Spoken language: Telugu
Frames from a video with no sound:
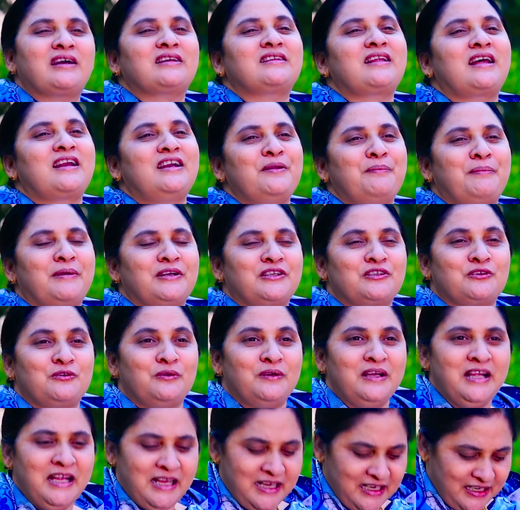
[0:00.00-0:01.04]
వాగ్దానాన్ని
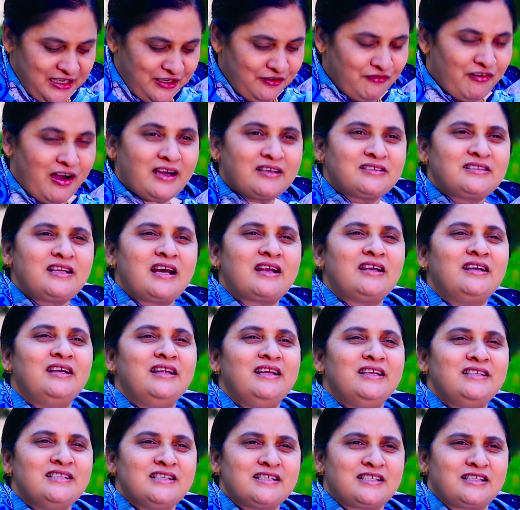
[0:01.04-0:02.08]
పట్టుకో ఈ
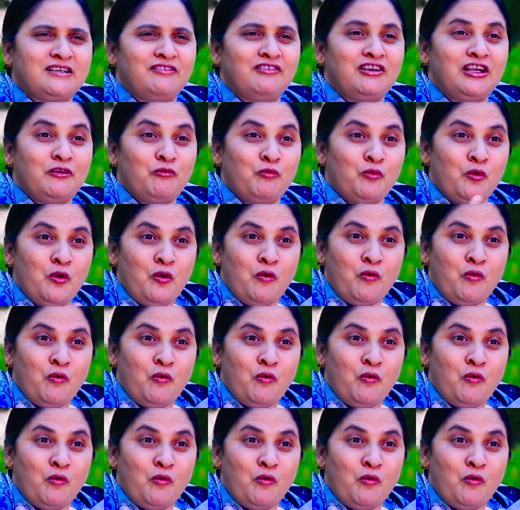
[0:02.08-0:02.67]
వాగ్దానాన్ని ఏం చేస్తామంటే